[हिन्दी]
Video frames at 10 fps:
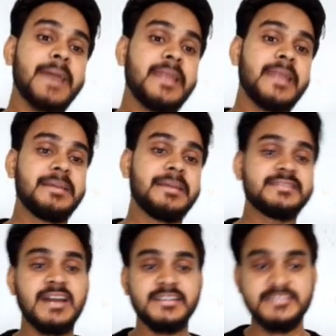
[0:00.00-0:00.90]
पेन
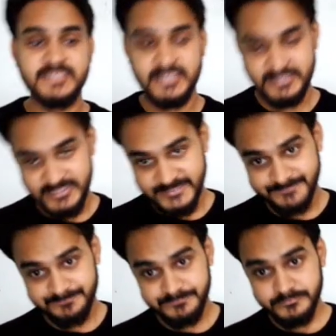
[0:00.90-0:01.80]
पेंसिल आदि से लिखते
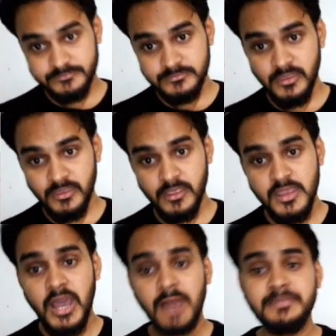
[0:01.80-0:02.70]
हैं
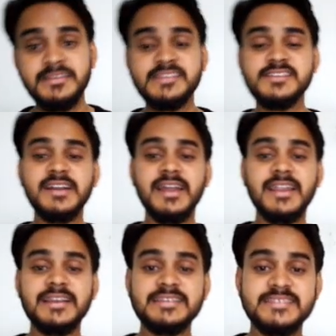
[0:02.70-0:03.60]
अब शिक्षक कह
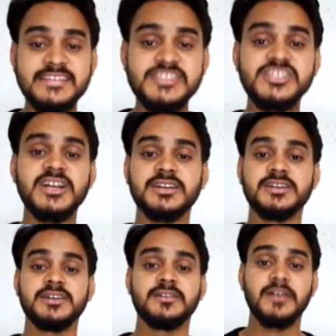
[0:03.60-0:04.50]
रहा है कि शिक्षक